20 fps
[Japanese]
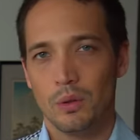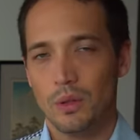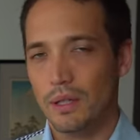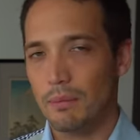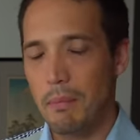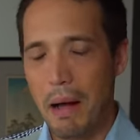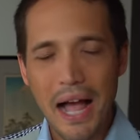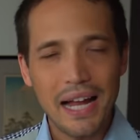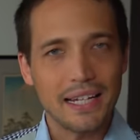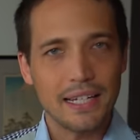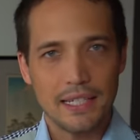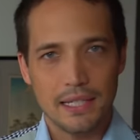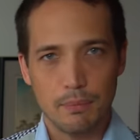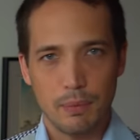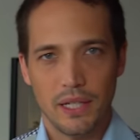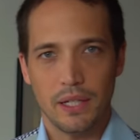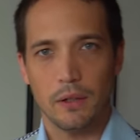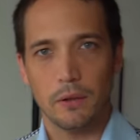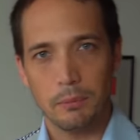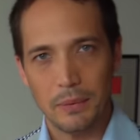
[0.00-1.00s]
本当に毎日
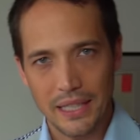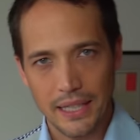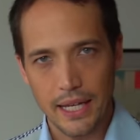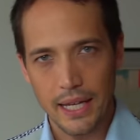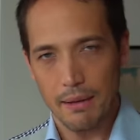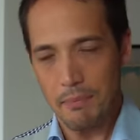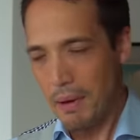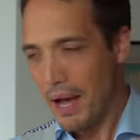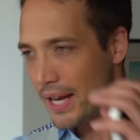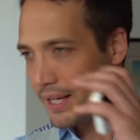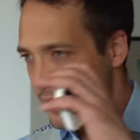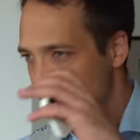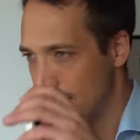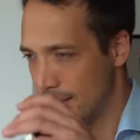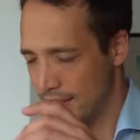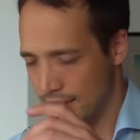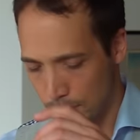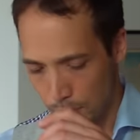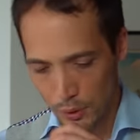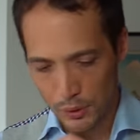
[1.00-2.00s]
ビデオを見て毎日
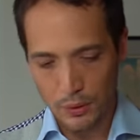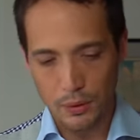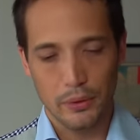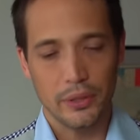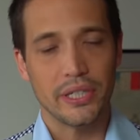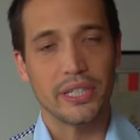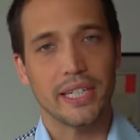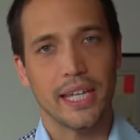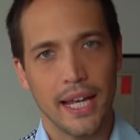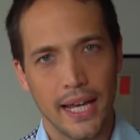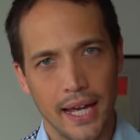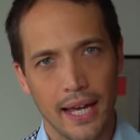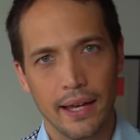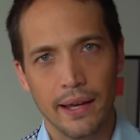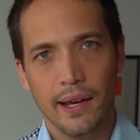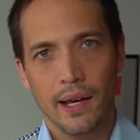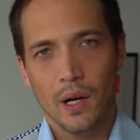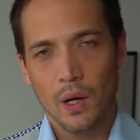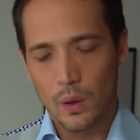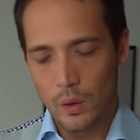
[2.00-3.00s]
質問をして
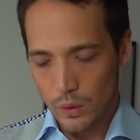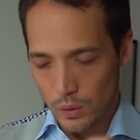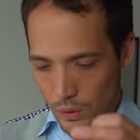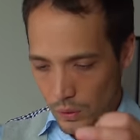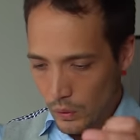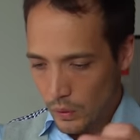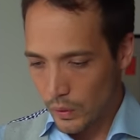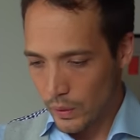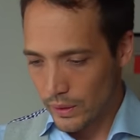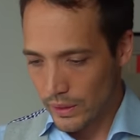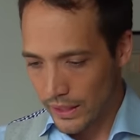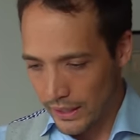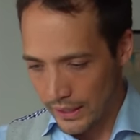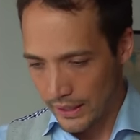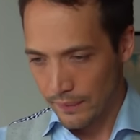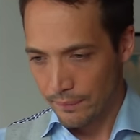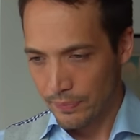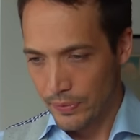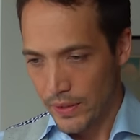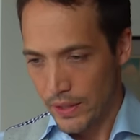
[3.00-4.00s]
本当
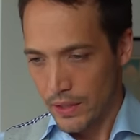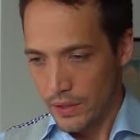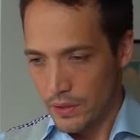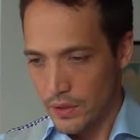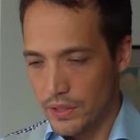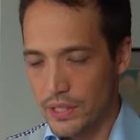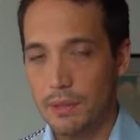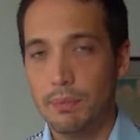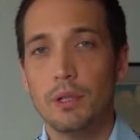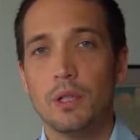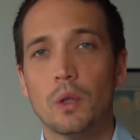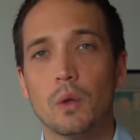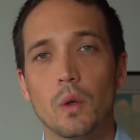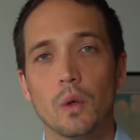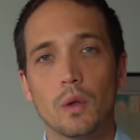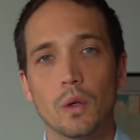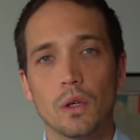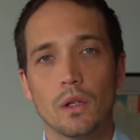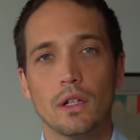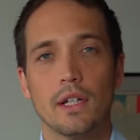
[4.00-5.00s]
にその自分の
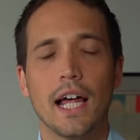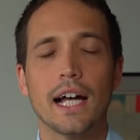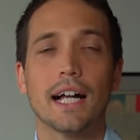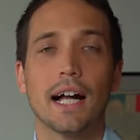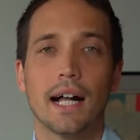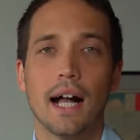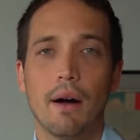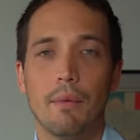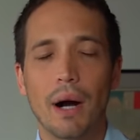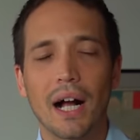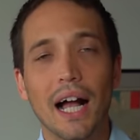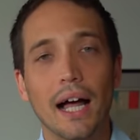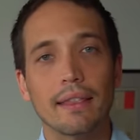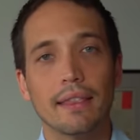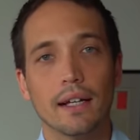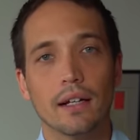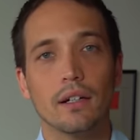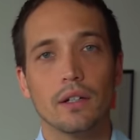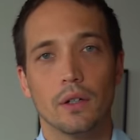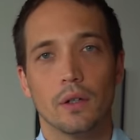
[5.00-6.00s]
心の中が分かっ
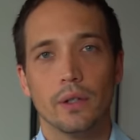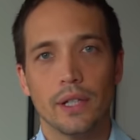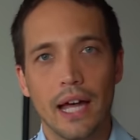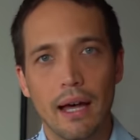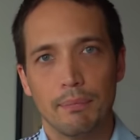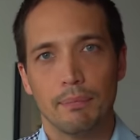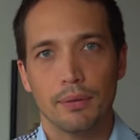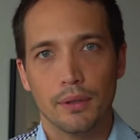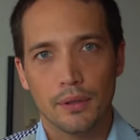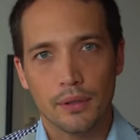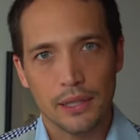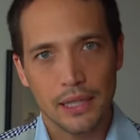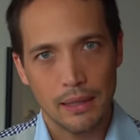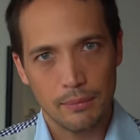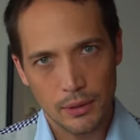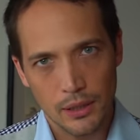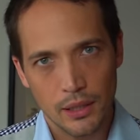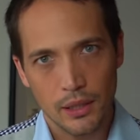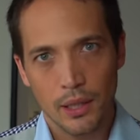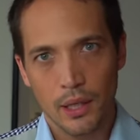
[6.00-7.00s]
てくるような
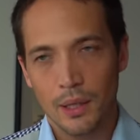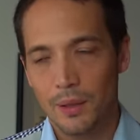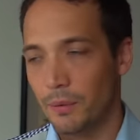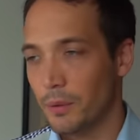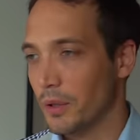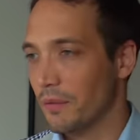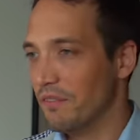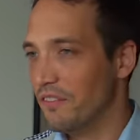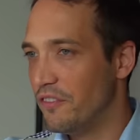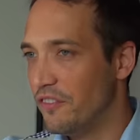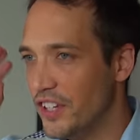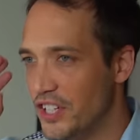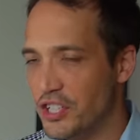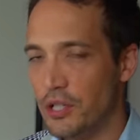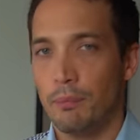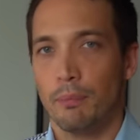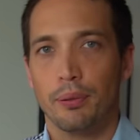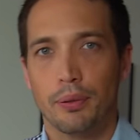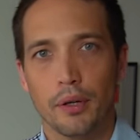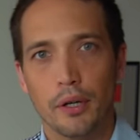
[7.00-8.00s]
プログラムこの
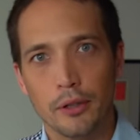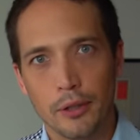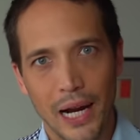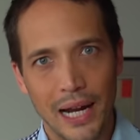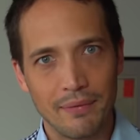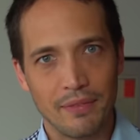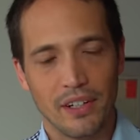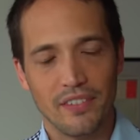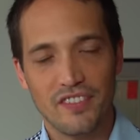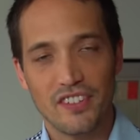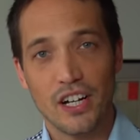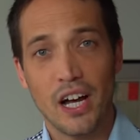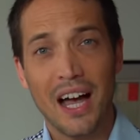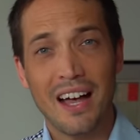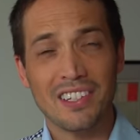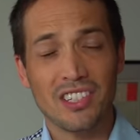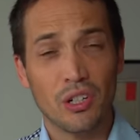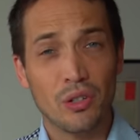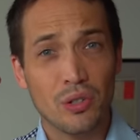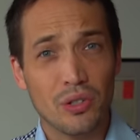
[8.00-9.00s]
Vision Program の
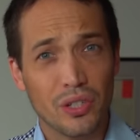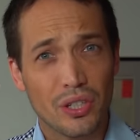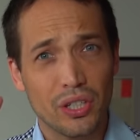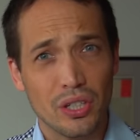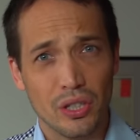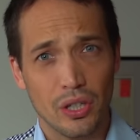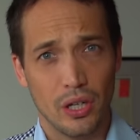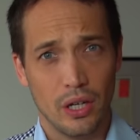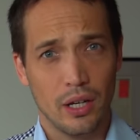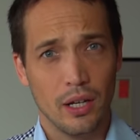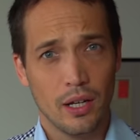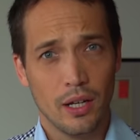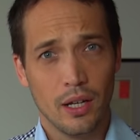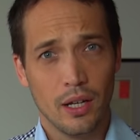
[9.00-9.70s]
バージョン2